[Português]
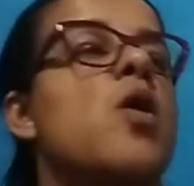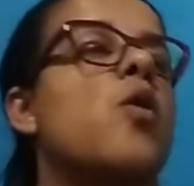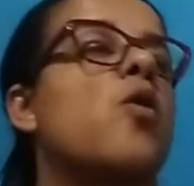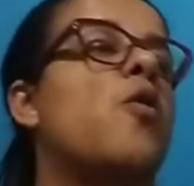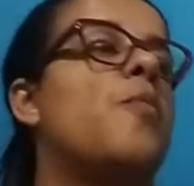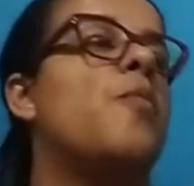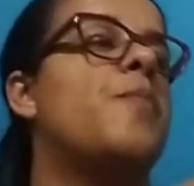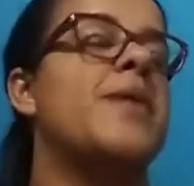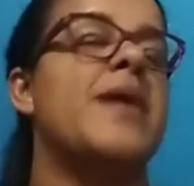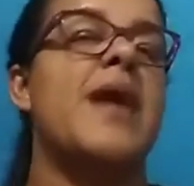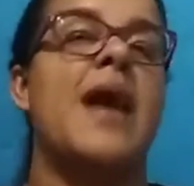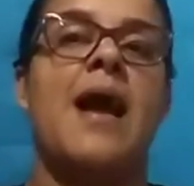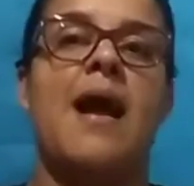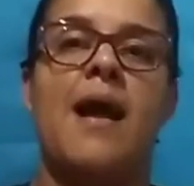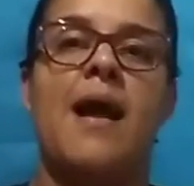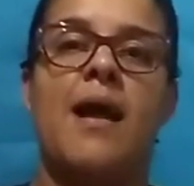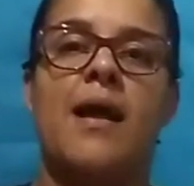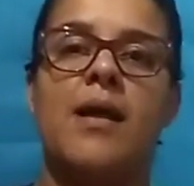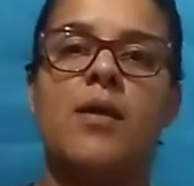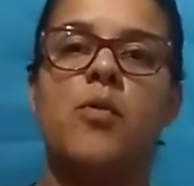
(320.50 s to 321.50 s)

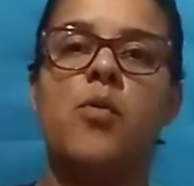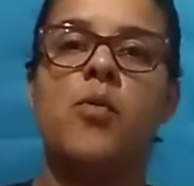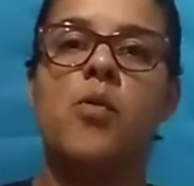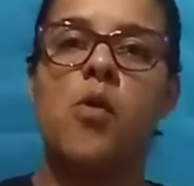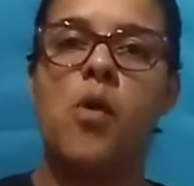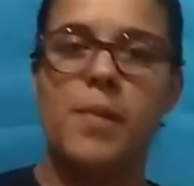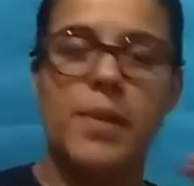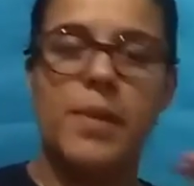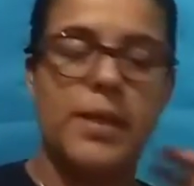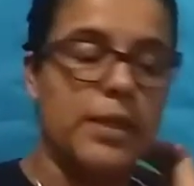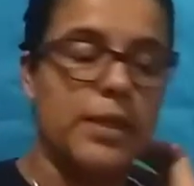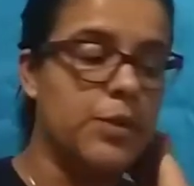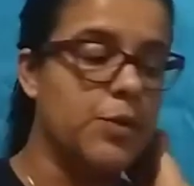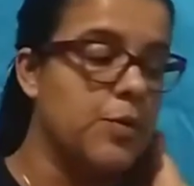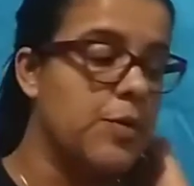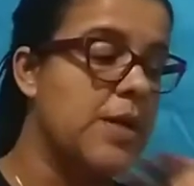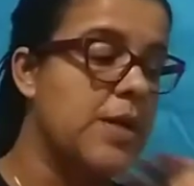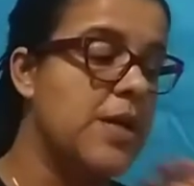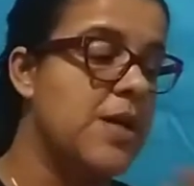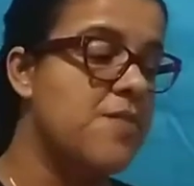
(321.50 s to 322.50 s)
Copiar o
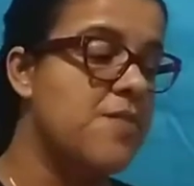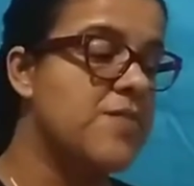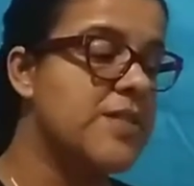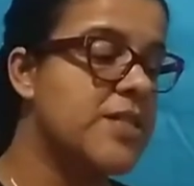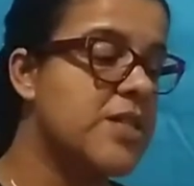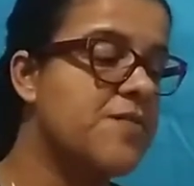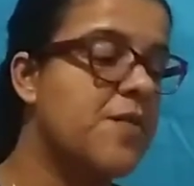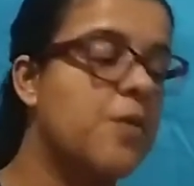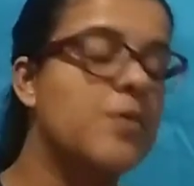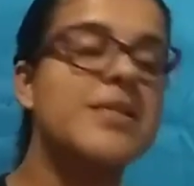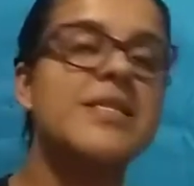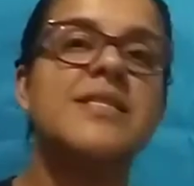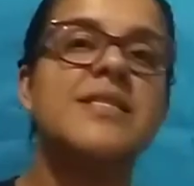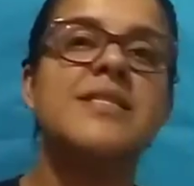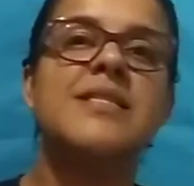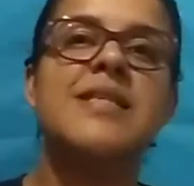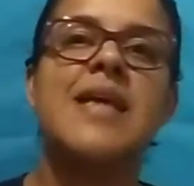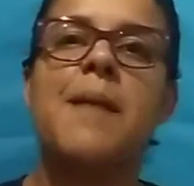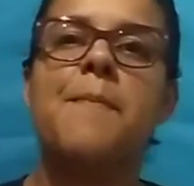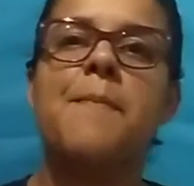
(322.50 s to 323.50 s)
comando. Vocês vão
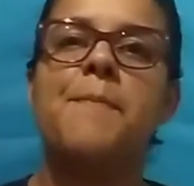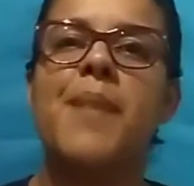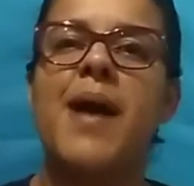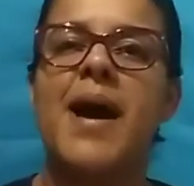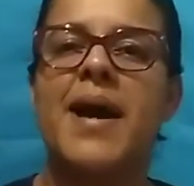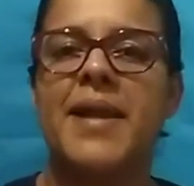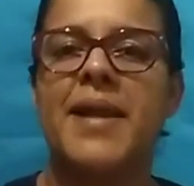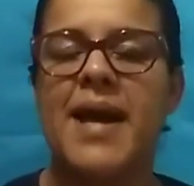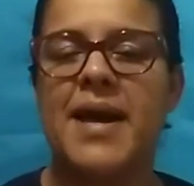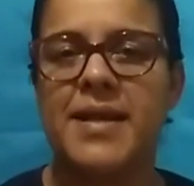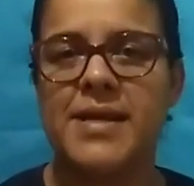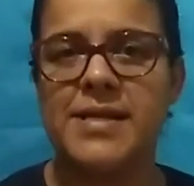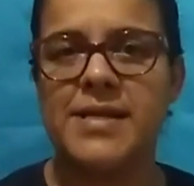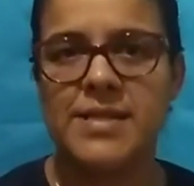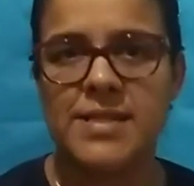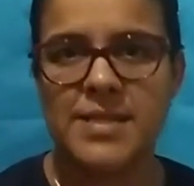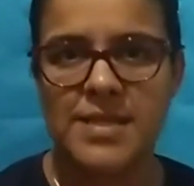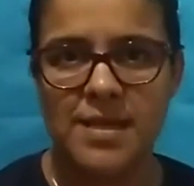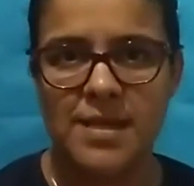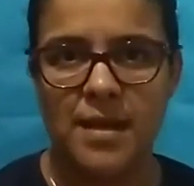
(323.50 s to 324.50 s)
separar as
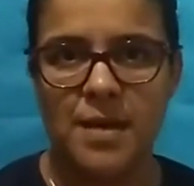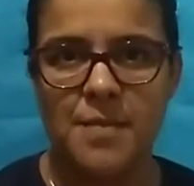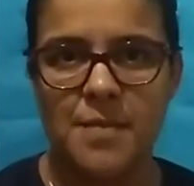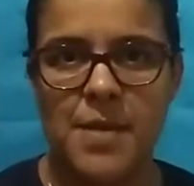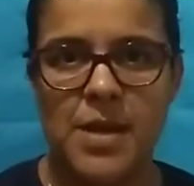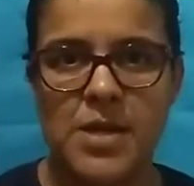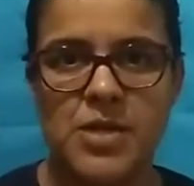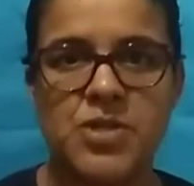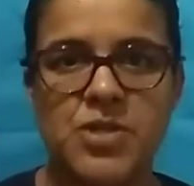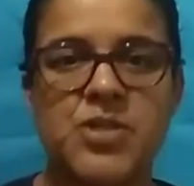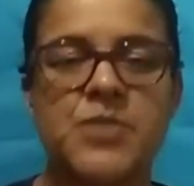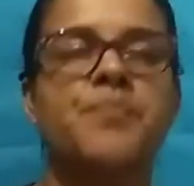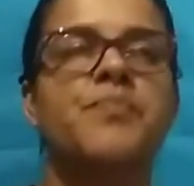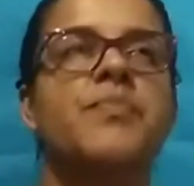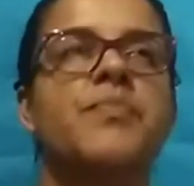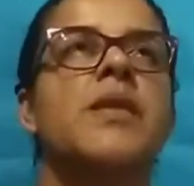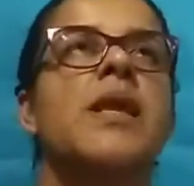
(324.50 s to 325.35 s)
sílabas.